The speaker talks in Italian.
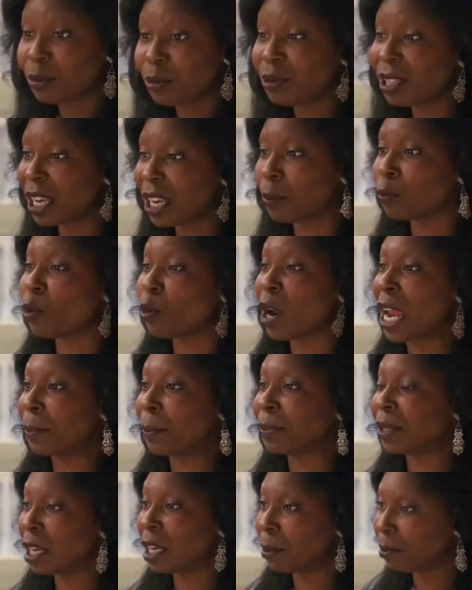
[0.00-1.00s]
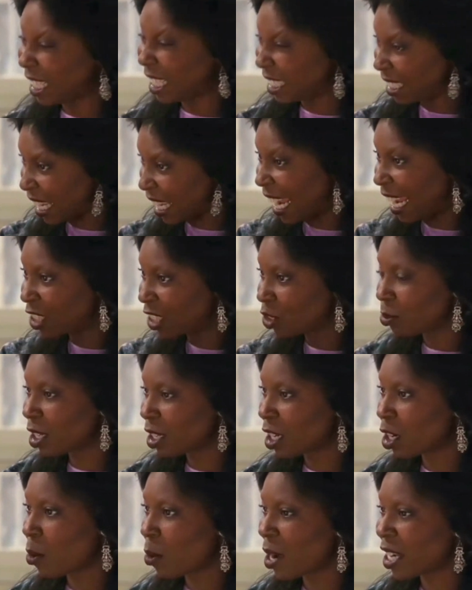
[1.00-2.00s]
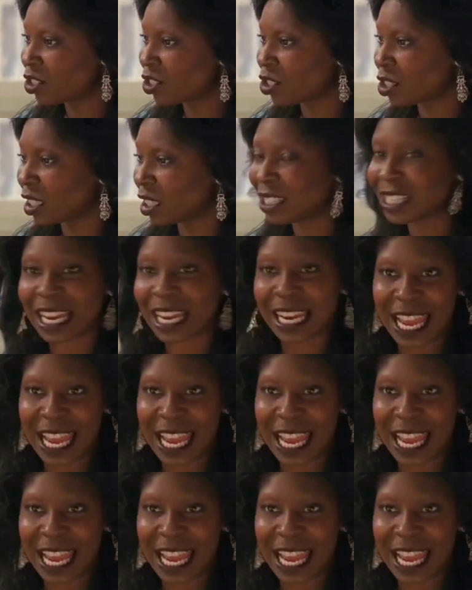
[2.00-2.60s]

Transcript: Ho risposto alla sua domanda, non sto affatto perdendo tempo.